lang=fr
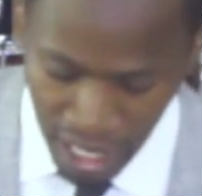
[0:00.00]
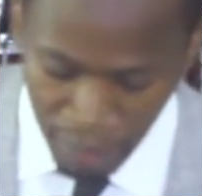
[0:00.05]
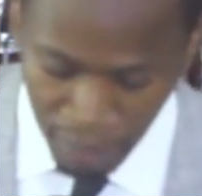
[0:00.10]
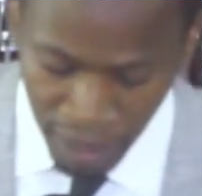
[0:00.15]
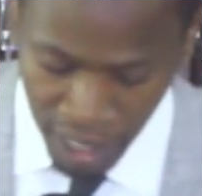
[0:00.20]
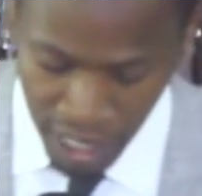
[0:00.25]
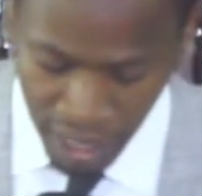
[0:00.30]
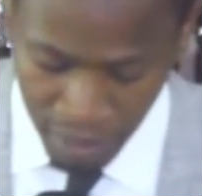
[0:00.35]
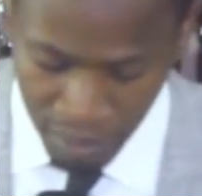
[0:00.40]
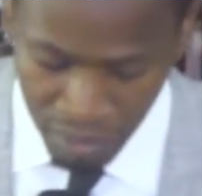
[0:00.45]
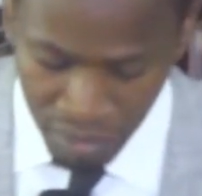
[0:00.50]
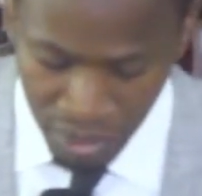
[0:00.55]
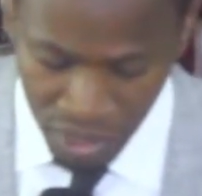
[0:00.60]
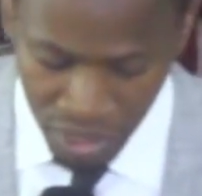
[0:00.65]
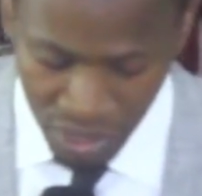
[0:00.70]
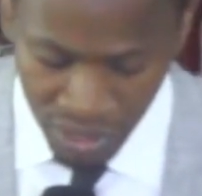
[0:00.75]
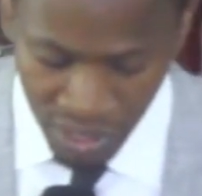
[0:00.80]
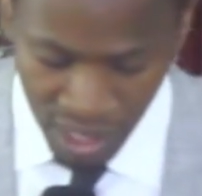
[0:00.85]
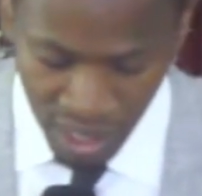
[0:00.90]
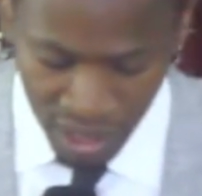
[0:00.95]
Abraham,
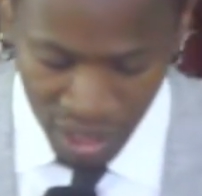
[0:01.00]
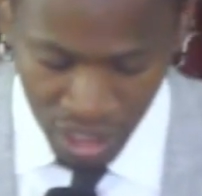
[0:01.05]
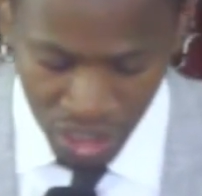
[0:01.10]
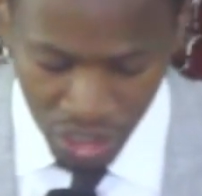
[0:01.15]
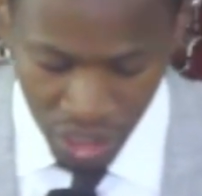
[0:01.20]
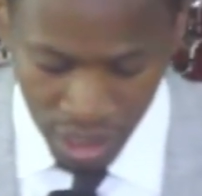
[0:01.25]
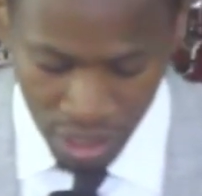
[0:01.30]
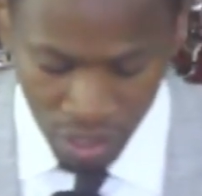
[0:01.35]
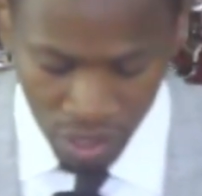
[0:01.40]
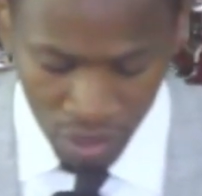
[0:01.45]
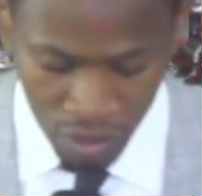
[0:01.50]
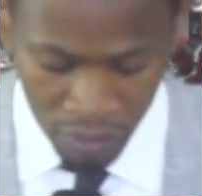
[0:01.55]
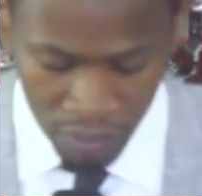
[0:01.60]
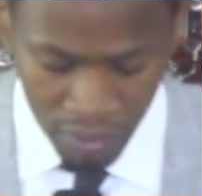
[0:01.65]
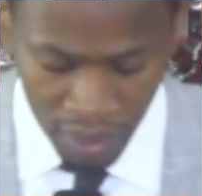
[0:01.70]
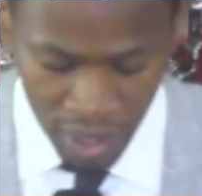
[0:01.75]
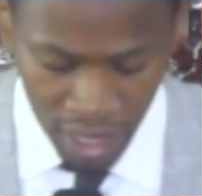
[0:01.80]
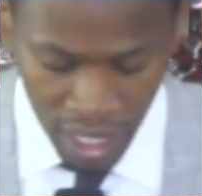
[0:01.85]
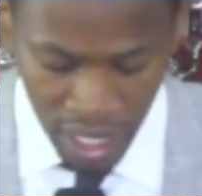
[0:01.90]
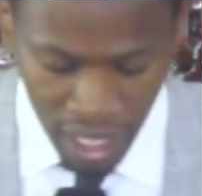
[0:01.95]
Isaac et Jacob,
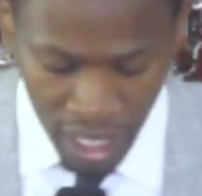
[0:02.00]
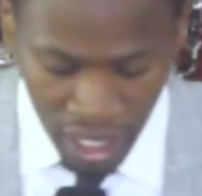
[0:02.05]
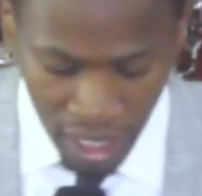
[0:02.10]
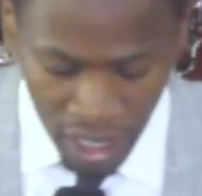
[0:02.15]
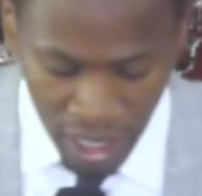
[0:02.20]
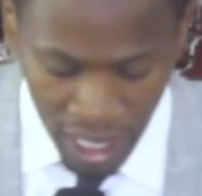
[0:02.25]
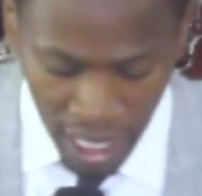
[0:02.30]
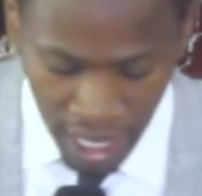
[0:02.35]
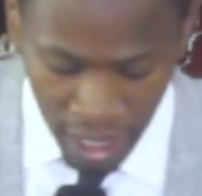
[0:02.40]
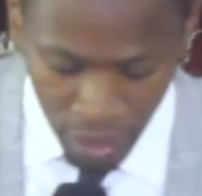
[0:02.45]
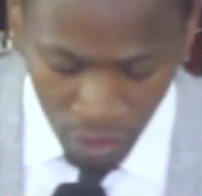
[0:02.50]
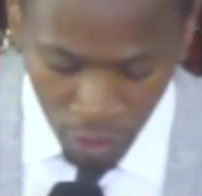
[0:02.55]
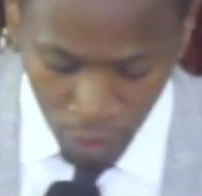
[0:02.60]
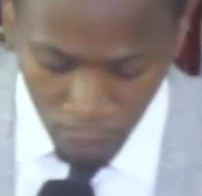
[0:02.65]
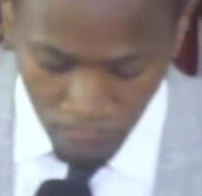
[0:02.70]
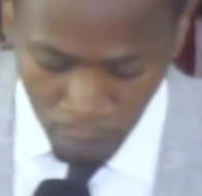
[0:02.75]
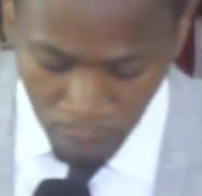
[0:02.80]
et à leur